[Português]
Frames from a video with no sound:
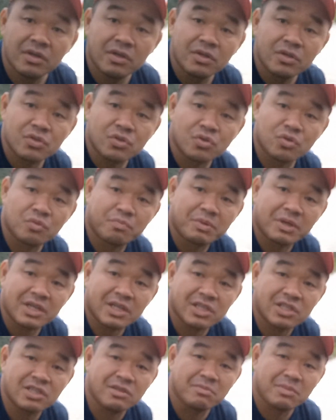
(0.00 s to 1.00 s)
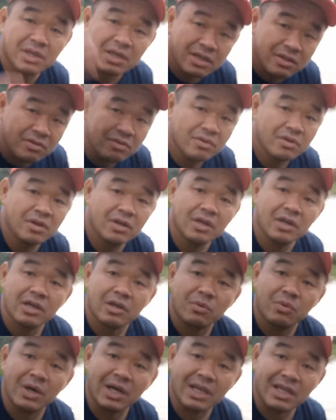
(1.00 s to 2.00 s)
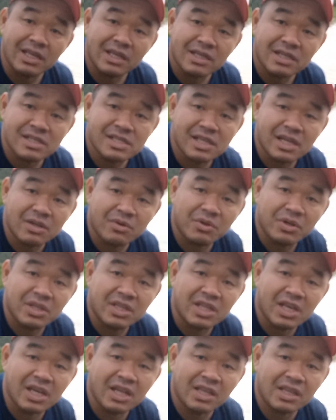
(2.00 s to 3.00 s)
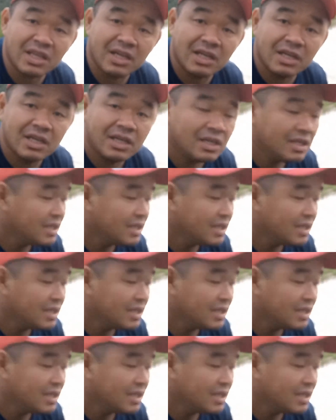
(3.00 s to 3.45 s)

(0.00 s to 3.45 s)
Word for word: super da Shimano com a linha 080